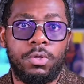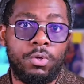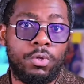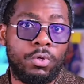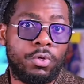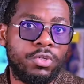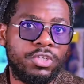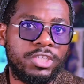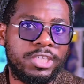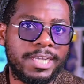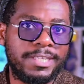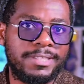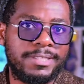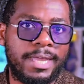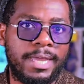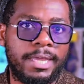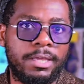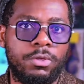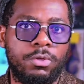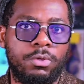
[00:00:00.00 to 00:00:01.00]
Le contraste
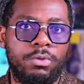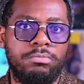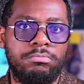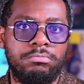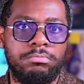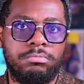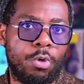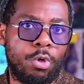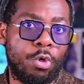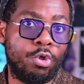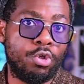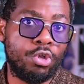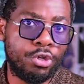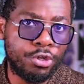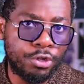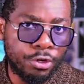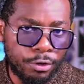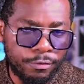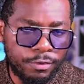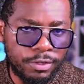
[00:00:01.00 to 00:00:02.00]
est que, au lieu
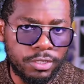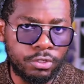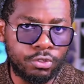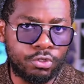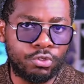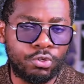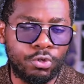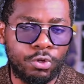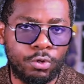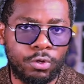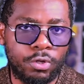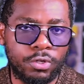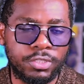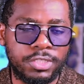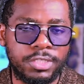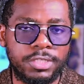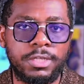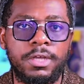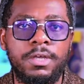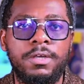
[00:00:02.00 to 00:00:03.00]
de revenir sur le
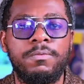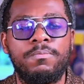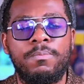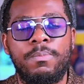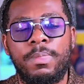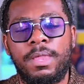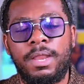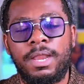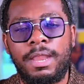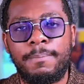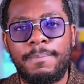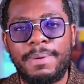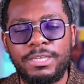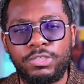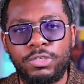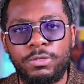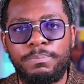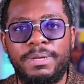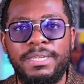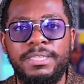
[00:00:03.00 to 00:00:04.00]
continent, la
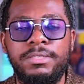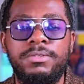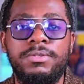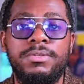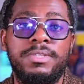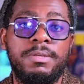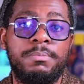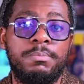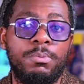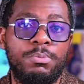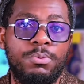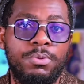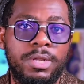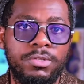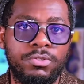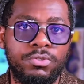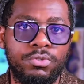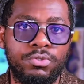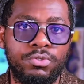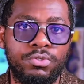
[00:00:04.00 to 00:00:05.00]
majeure partie de ces
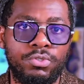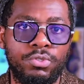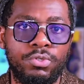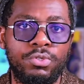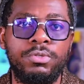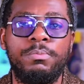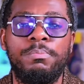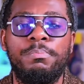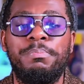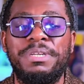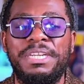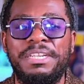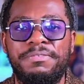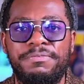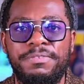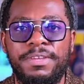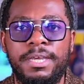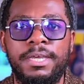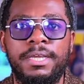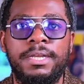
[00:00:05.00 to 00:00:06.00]
populations de jeunes
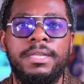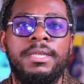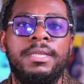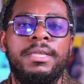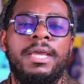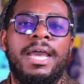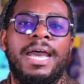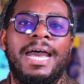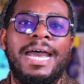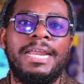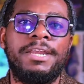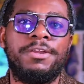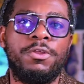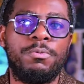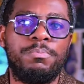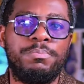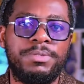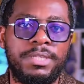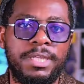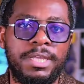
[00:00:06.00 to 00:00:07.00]
préfèrent
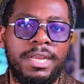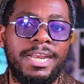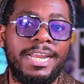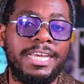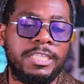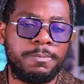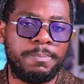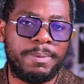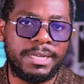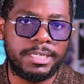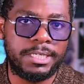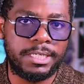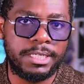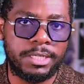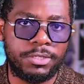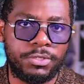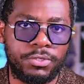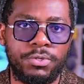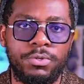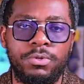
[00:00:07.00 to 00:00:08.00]
adopter
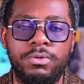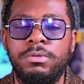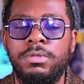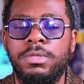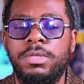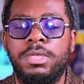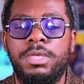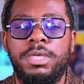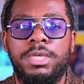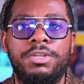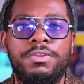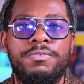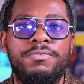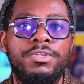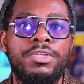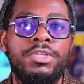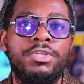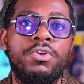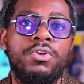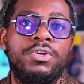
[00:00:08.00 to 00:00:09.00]
l'expatriation et
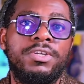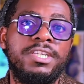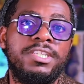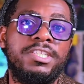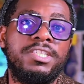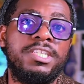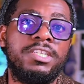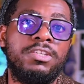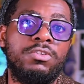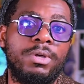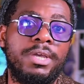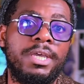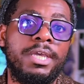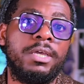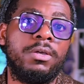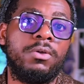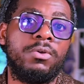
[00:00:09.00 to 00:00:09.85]
devenir donc des citoyens